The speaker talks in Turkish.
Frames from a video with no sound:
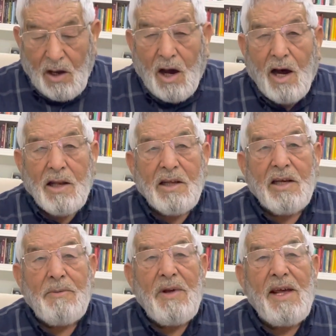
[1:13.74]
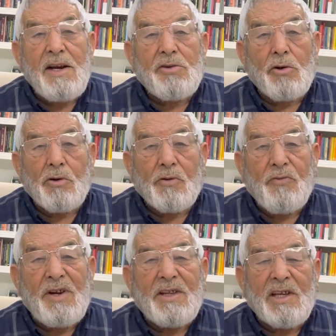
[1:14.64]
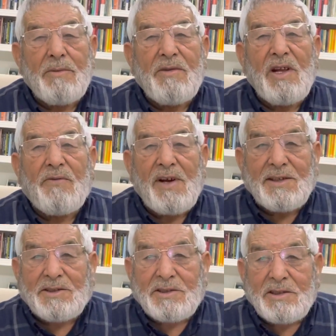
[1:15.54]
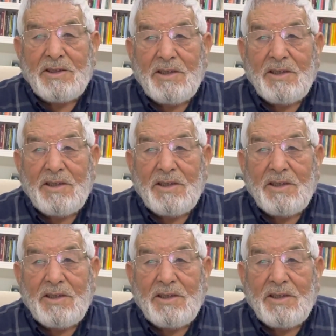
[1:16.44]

Aldığım her soluk, verdiğim nefes,